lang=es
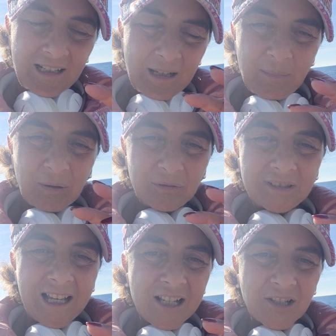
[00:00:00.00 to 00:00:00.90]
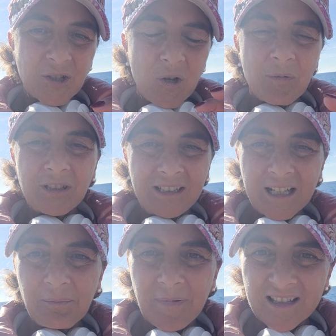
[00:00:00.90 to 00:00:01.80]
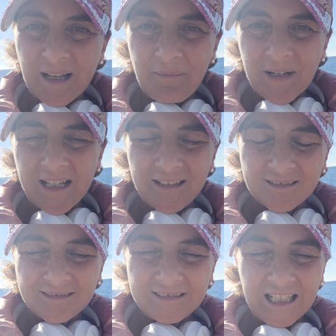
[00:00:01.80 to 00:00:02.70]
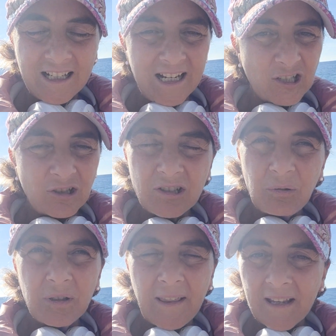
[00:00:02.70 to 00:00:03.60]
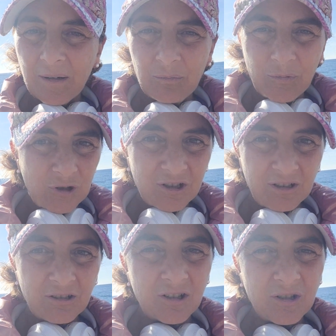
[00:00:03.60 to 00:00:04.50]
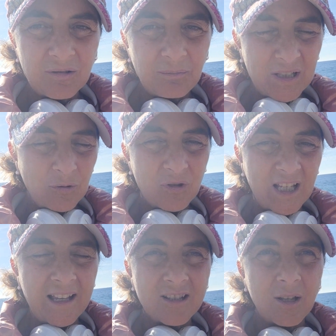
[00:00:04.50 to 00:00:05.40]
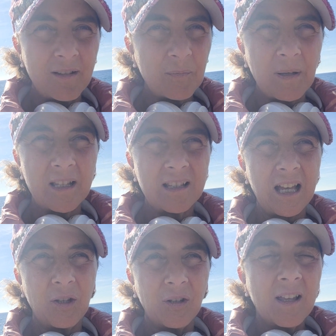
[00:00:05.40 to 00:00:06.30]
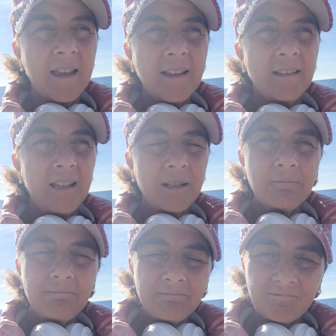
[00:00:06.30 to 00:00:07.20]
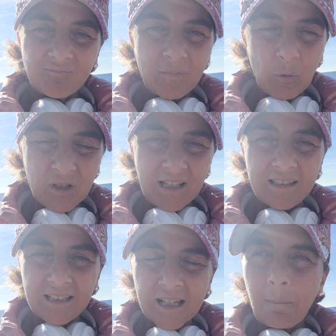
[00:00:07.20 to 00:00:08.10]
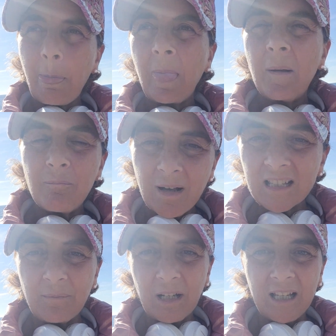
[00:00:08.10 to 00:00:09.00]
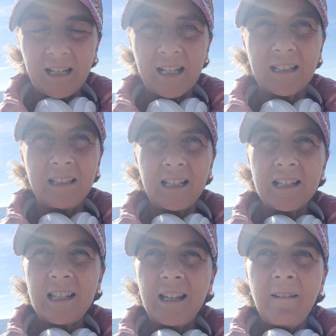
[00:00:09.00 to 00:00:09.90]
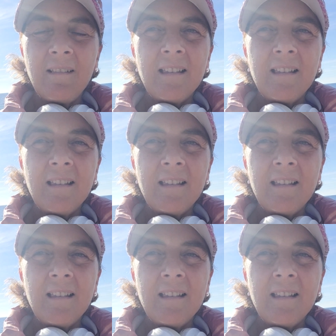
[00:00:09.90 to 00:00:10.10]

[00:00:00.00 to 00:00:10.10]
la, pregunta es cómo tener más hambre de ganar. Y estoy segura de que muchos de los que me escucháis lo habéis pensado. decir, mm, me gustaría tener más hambre de ganar, tener ese